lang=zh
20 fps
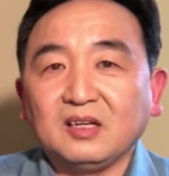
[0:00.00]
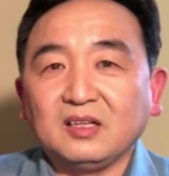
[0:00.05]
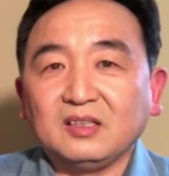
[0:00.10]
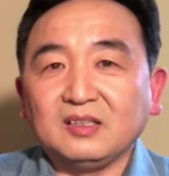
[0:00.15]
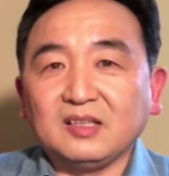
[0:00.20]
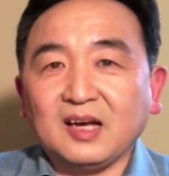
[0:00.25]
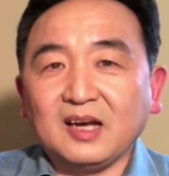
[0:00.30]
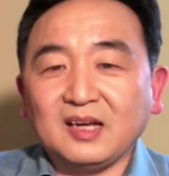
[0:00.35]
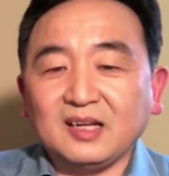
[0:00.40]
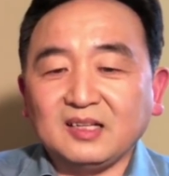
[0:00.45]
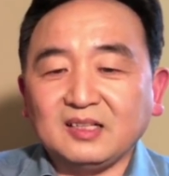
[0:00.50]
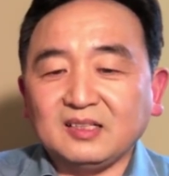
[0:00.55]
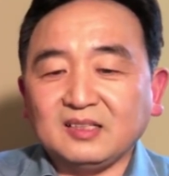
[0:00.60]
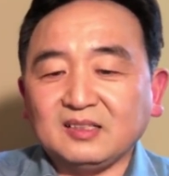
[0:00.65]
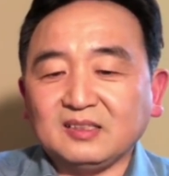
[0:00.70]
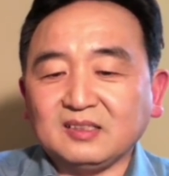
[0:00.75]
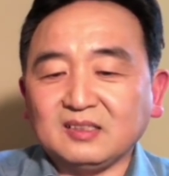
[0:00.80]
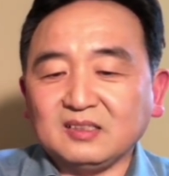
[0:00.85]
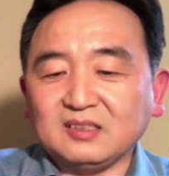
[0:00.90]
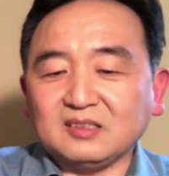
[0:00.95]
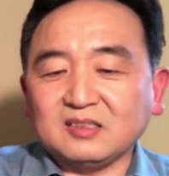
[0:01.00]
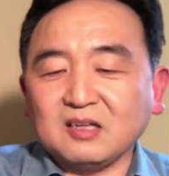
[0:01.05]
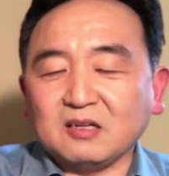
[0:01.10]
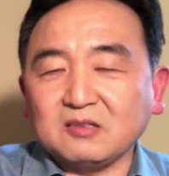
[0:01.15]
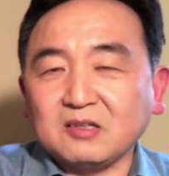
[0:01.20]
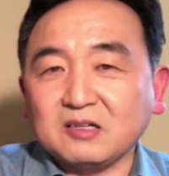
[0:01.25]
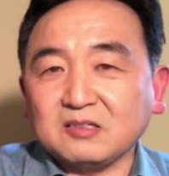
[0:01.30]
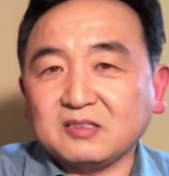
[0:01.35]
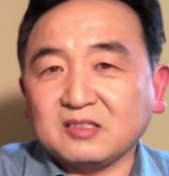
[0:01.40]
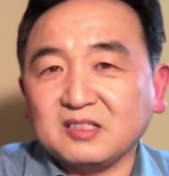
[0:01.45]
那
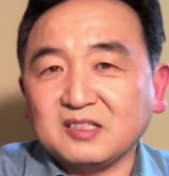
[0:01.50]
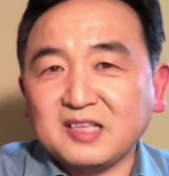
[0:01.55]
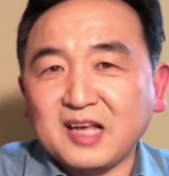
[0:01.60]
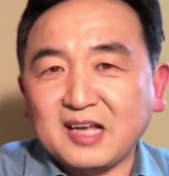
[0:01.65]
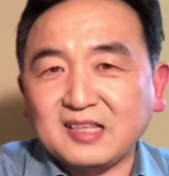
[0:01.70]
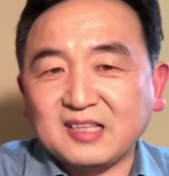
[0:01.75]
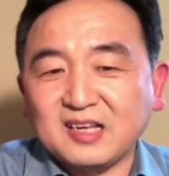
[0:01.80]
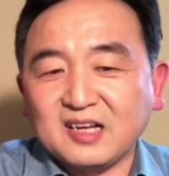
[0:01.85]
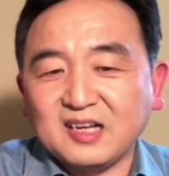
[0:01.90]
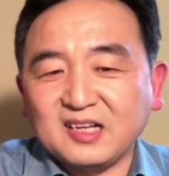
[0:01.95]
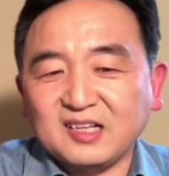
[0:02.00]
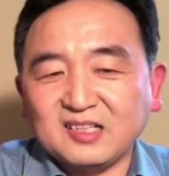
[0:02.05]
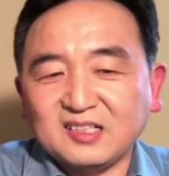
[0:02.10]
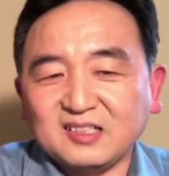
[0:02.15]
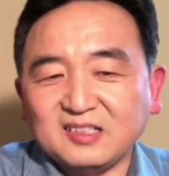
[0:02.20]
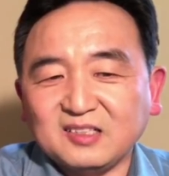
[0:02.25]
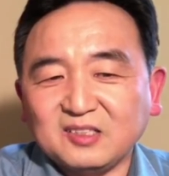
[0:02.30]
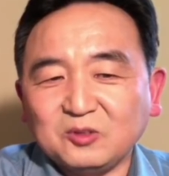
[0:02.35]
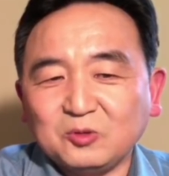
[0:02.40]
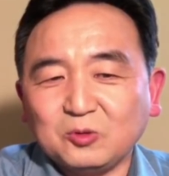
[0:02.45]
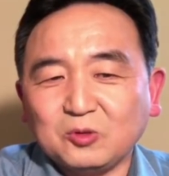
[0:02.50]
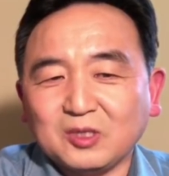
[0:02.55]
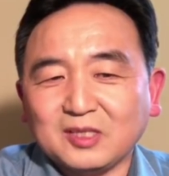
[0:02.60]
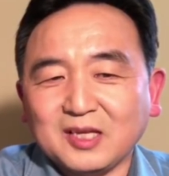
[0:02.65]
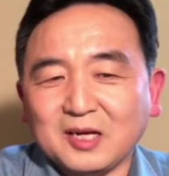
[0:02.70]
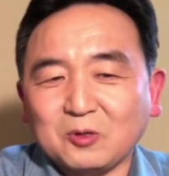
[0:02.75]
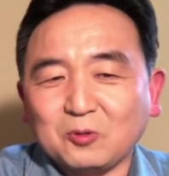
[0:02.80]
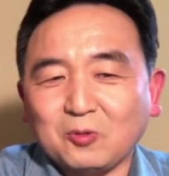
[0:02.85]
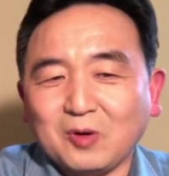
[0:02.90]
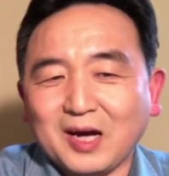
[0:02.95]
遭到责难呢？如果
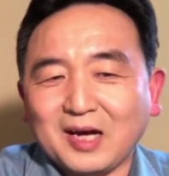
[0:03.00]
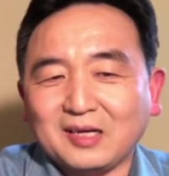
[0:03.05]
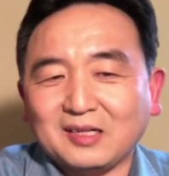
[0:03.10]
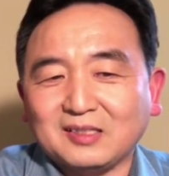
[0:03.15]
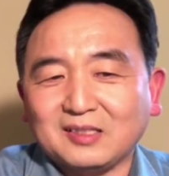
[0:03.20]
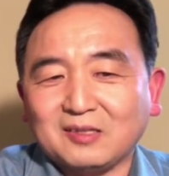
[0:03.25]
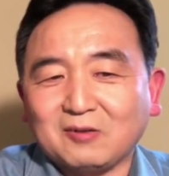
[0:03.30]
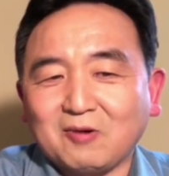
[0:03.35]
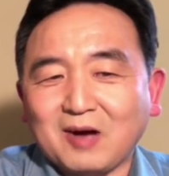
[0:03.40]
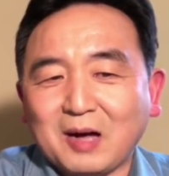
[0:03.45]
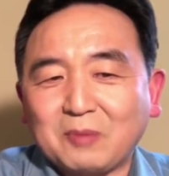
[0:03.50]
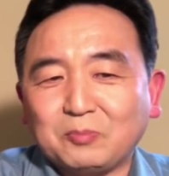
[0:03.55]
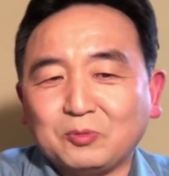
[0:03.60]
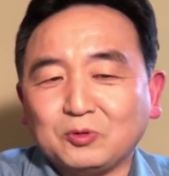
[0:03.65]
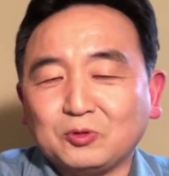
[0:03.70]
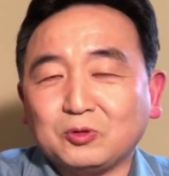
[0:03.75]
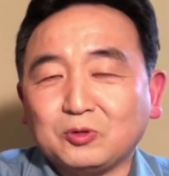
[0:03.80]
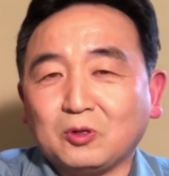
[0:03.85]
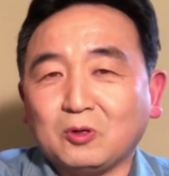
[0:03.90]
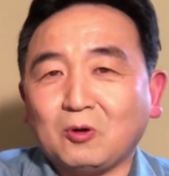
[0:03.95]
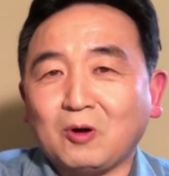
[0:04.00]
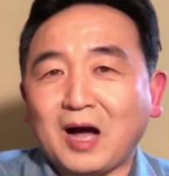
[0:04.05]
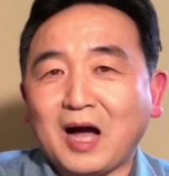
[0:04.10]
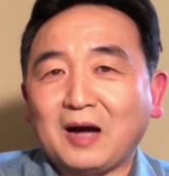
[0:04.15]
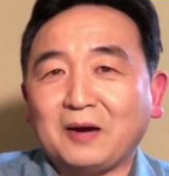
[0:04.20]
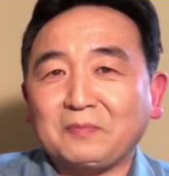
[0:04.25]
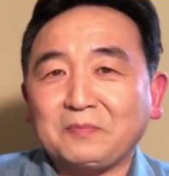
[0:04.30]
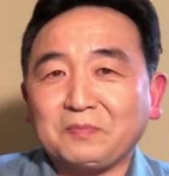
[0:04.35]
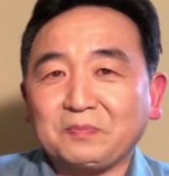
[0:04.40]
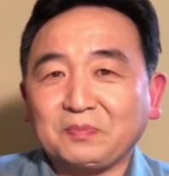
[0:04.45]
他乖了的话，不说
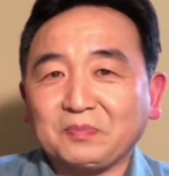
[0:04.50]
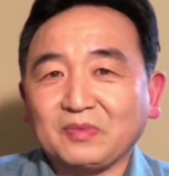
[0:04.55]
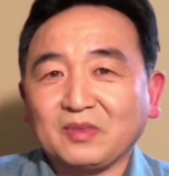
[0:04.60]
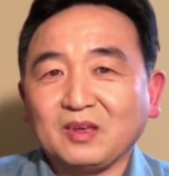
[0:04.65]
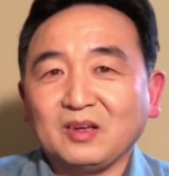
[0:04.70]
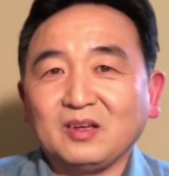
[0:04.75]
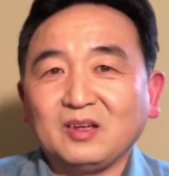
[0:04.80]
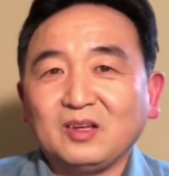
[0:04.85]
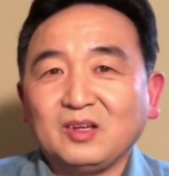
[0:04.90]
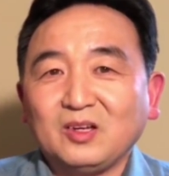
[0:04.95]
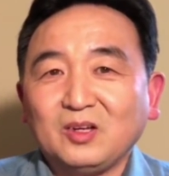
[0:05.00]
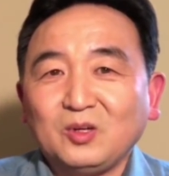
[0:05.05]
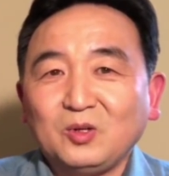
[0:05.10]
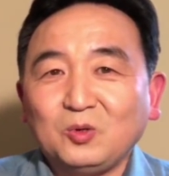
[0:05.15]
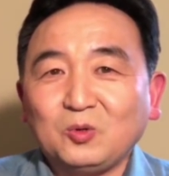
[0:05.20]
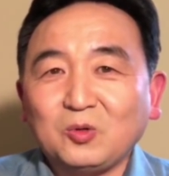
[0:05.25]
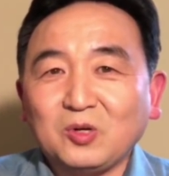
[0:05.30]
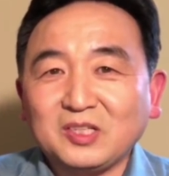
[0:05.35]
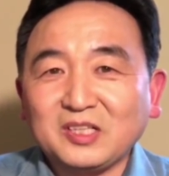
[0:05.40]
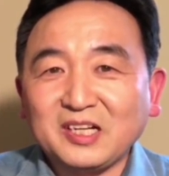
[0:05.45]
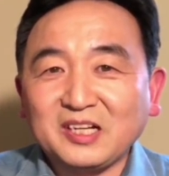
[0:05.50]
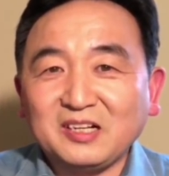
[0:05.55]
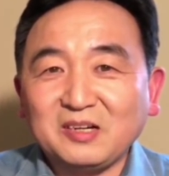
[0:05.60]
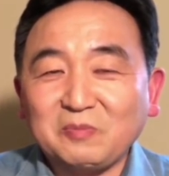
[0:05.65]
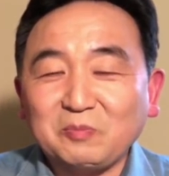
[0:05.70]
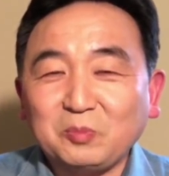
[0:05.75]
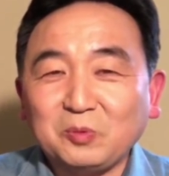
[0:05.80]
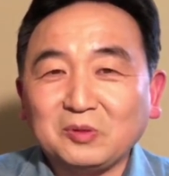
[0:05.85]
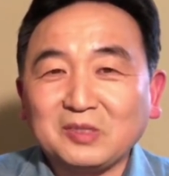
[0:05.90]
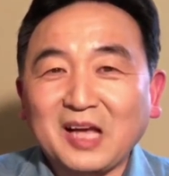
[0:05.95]
话；如果这个
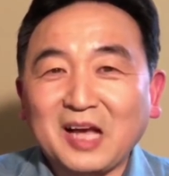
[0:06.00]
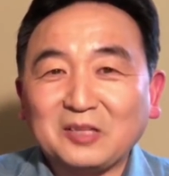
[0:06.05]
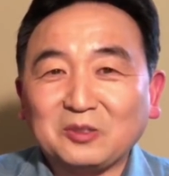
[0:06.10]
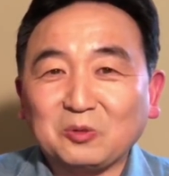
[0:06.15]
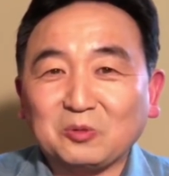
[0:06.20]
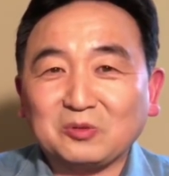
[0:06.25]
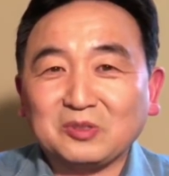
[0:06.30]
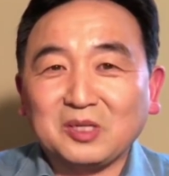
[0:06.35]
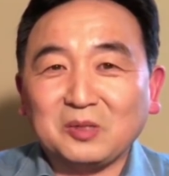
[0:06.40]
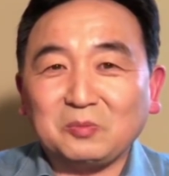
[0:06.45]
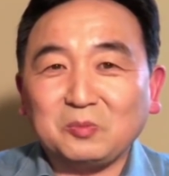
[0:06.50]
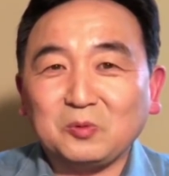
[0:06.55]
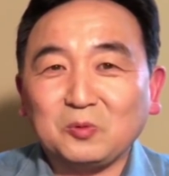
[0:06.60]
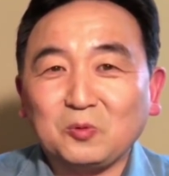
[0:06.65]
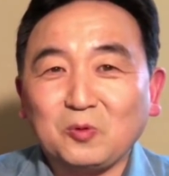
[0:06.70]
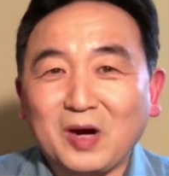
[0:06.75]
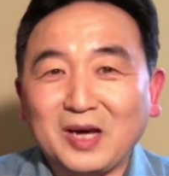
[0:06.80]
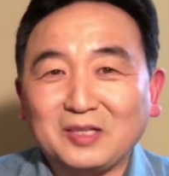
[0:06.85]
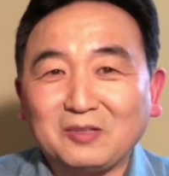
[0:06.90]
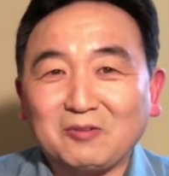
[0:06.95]
人不太懂事、不乖